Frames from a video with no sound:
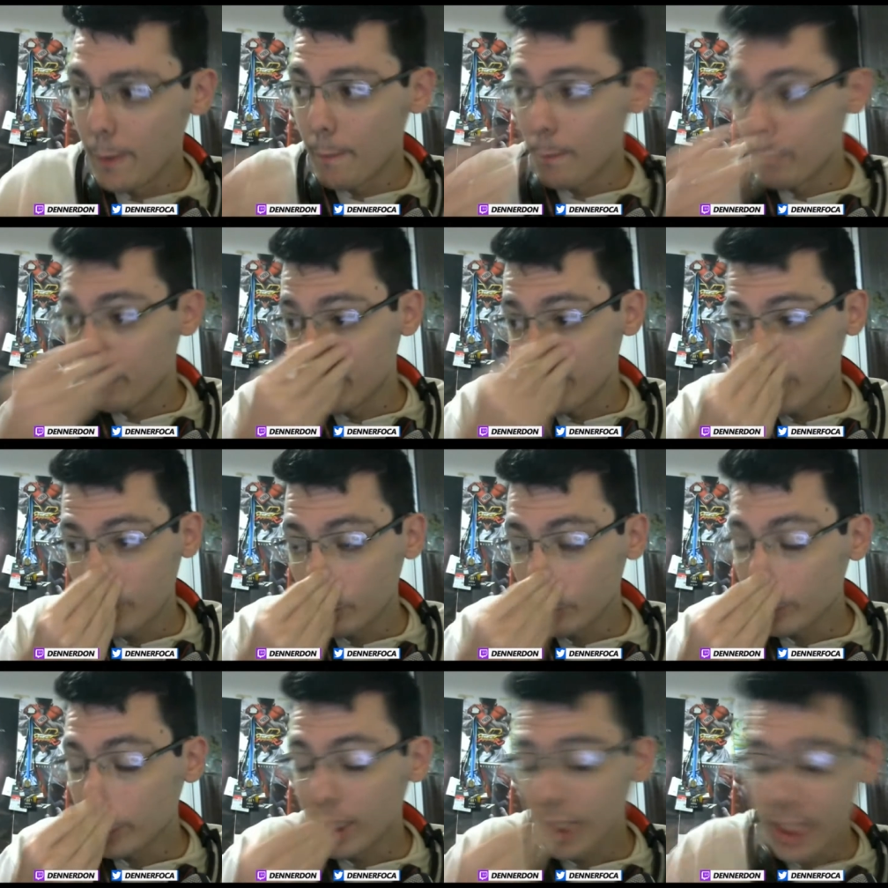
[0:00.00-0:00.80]
Porque
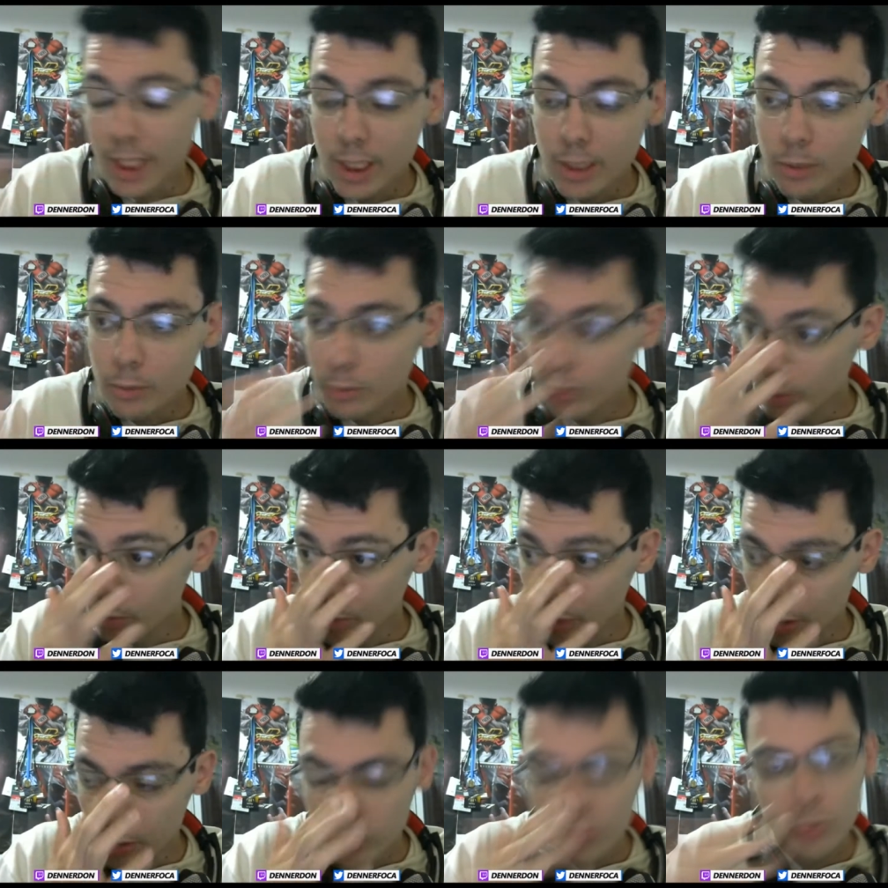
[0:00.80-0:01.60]
eu treino, eu
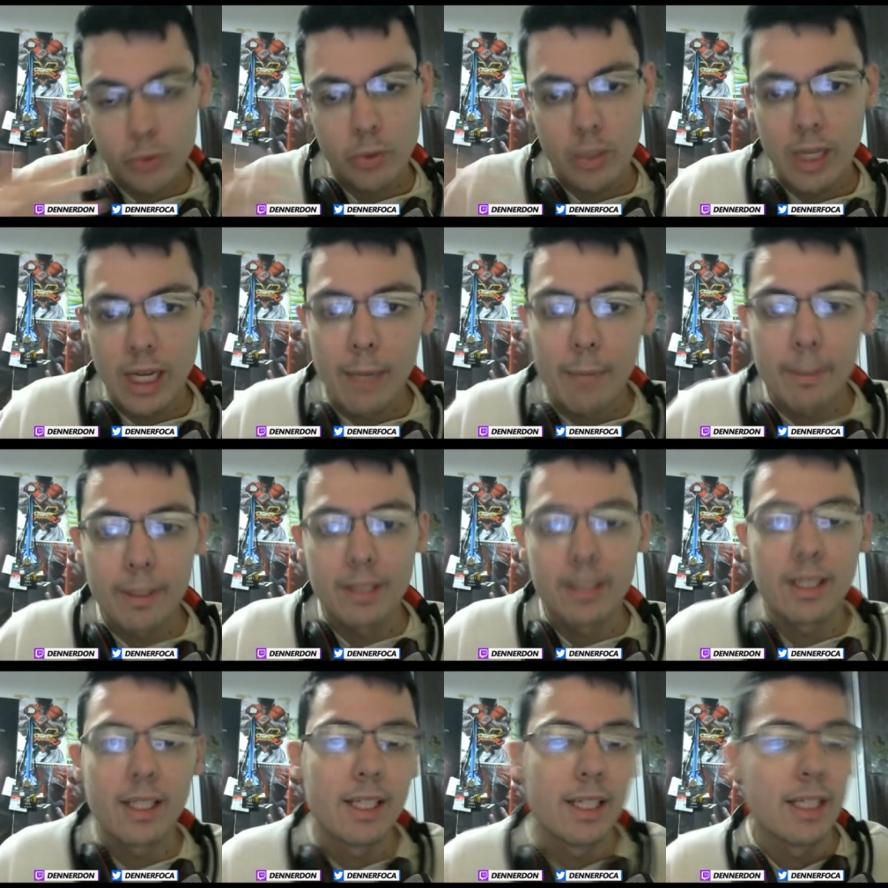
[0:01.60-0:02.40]
gosto de jogar para
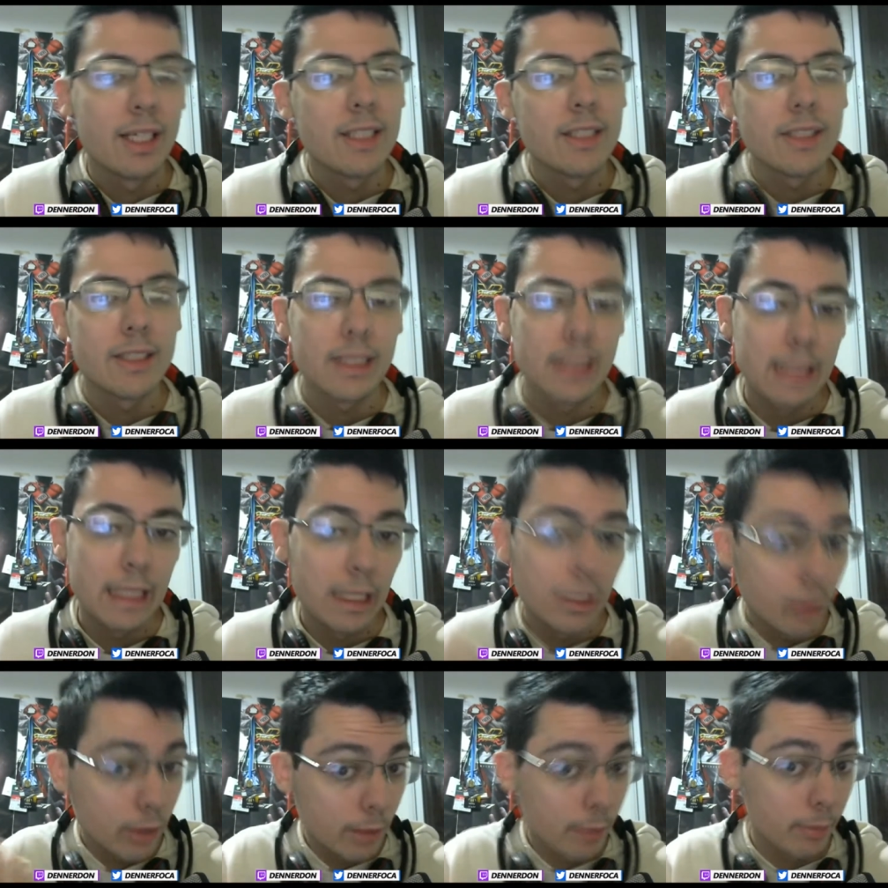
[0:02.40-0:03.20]
treinar e
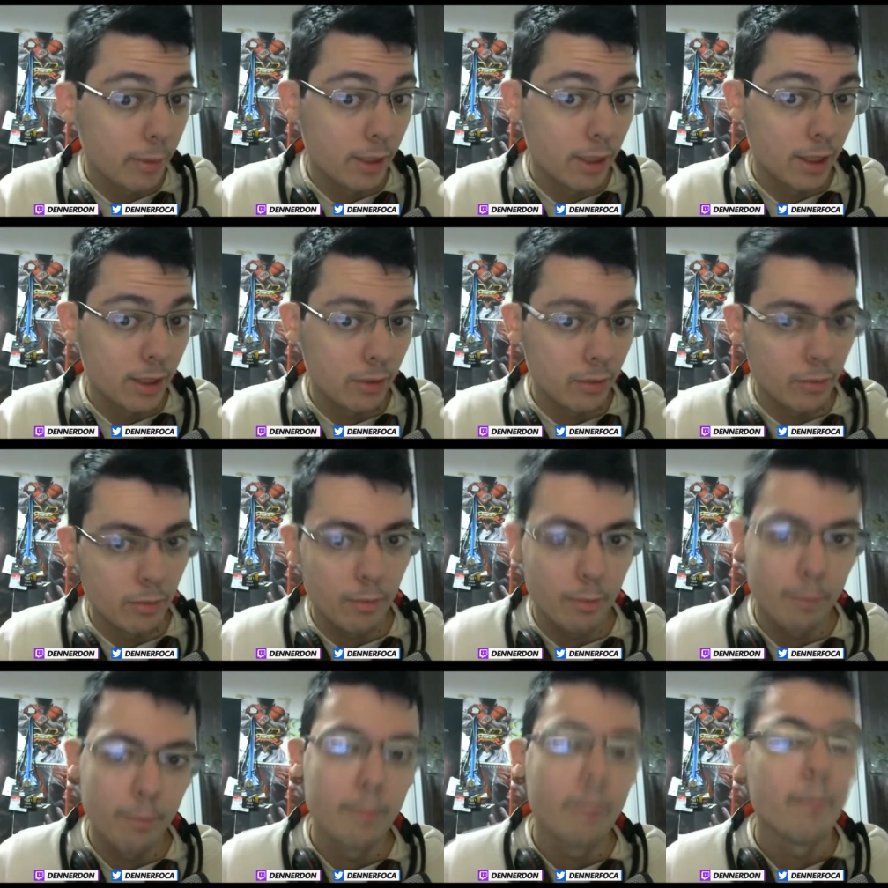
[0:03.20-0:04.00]
chegar no campeonato
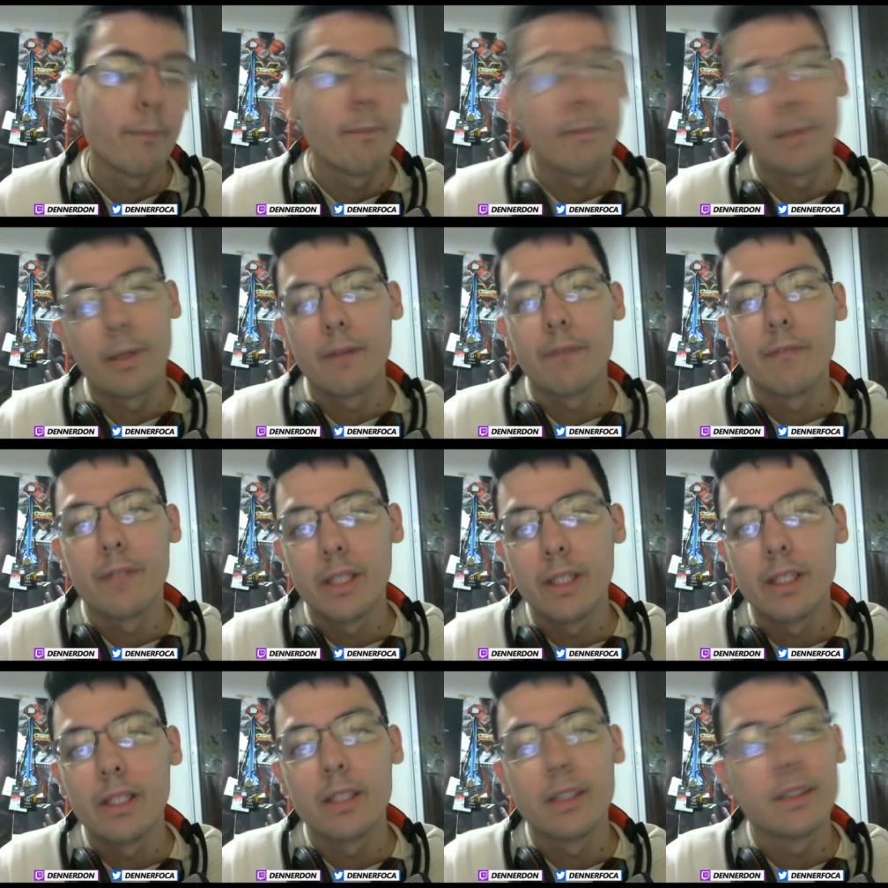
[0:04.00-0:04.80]
para
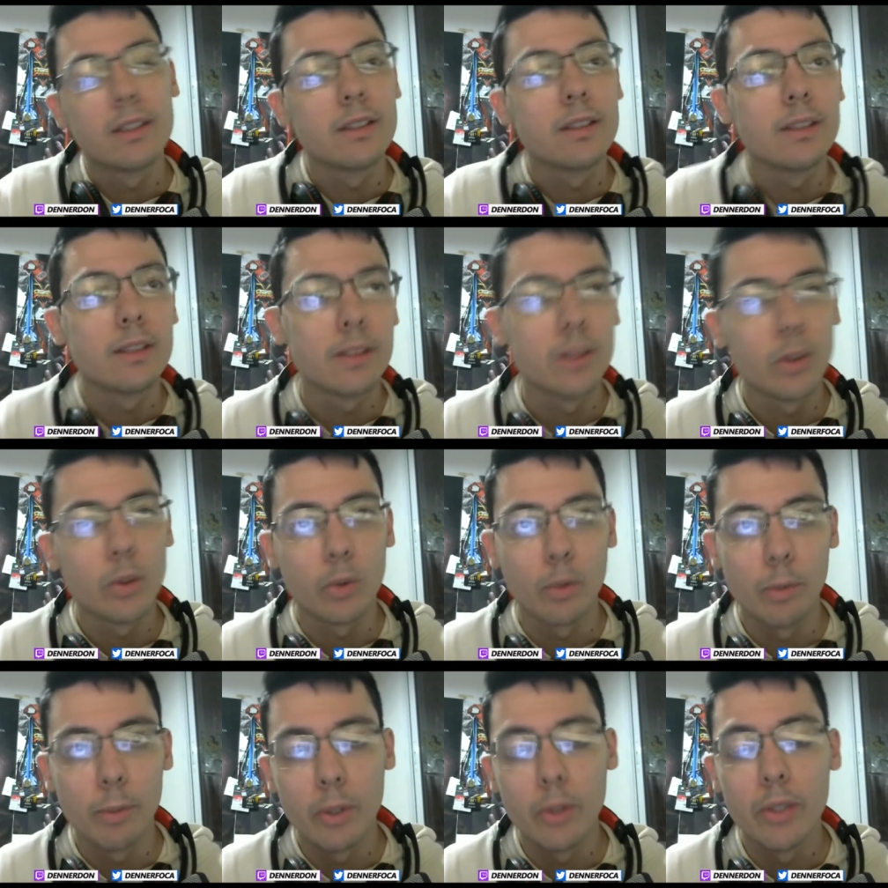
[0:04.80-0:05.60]
ver se eu
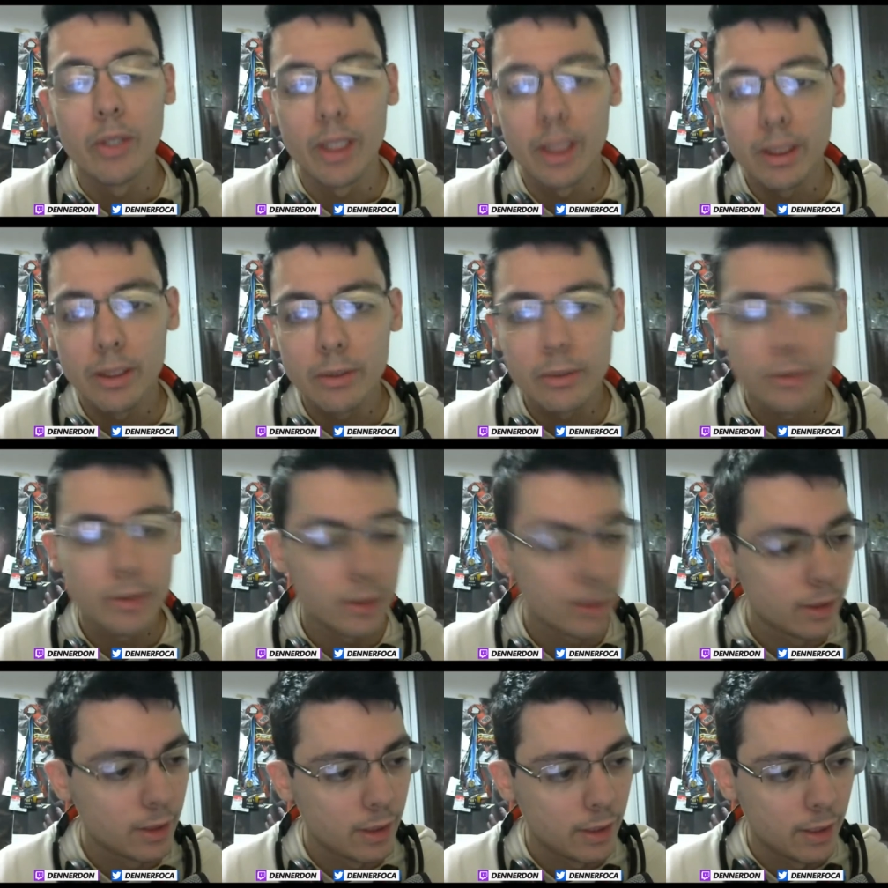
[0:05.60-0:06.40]
tô melhorando
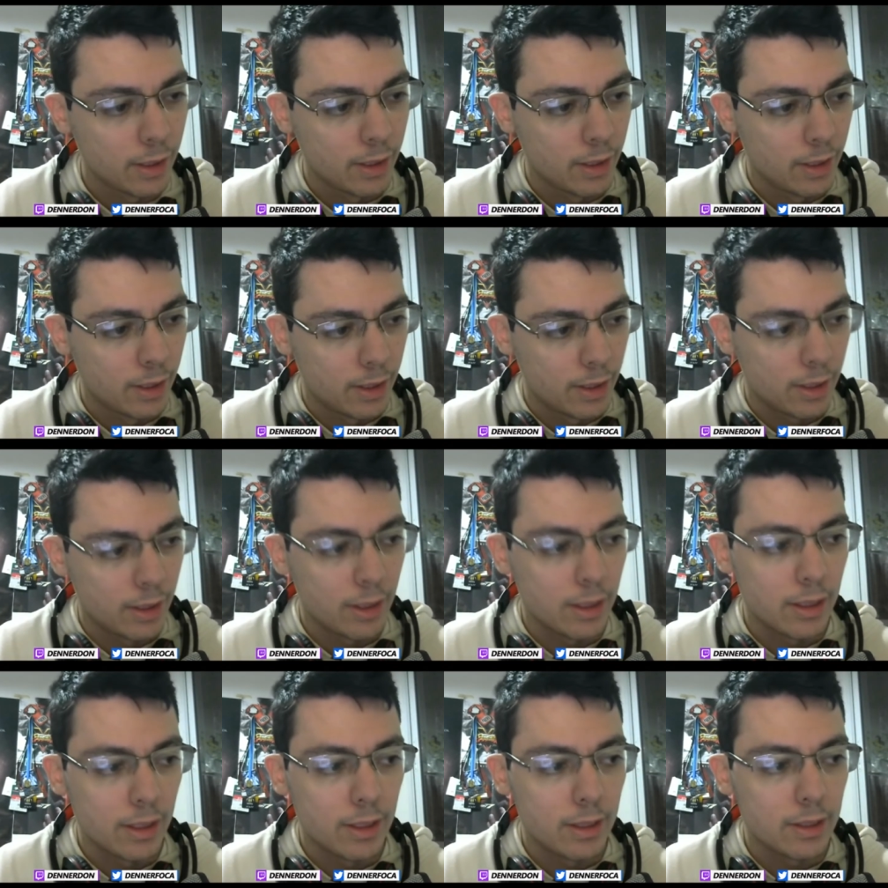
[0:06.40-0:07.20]

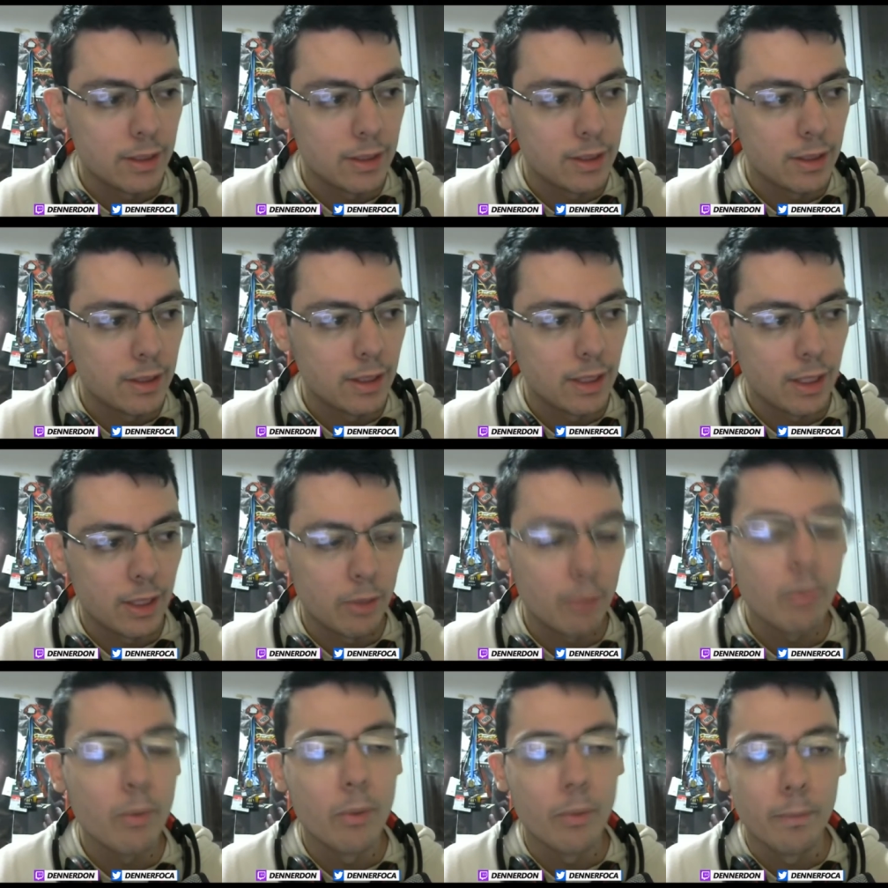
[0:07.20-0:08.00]
e se tá
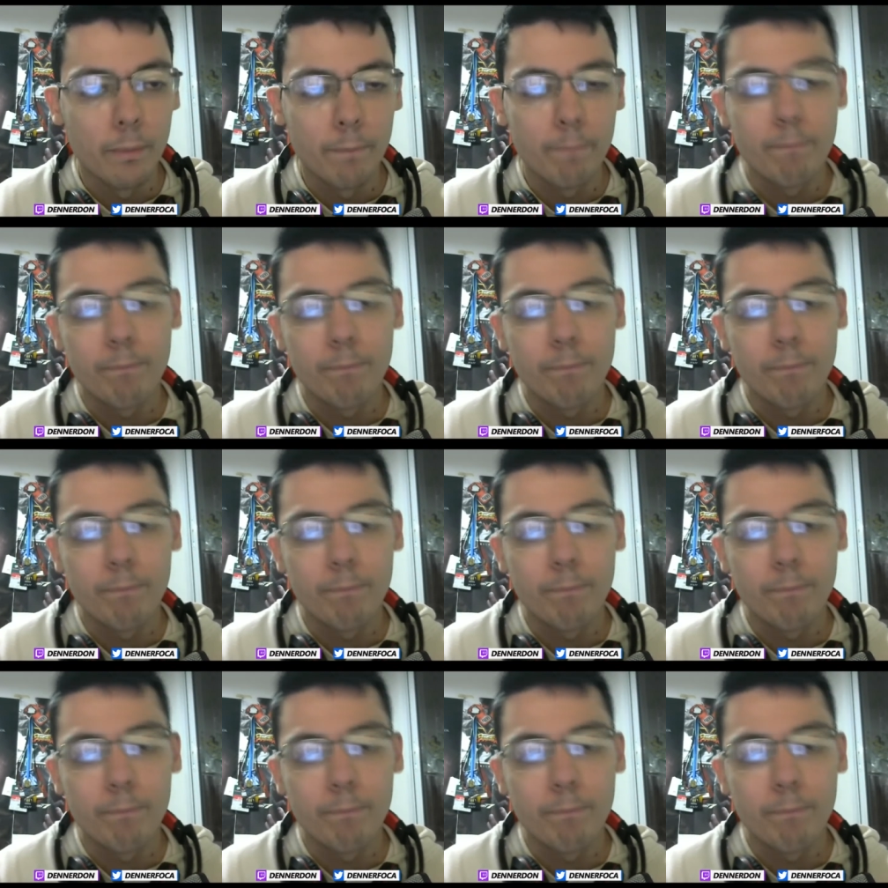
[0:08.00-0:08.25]
indo bom.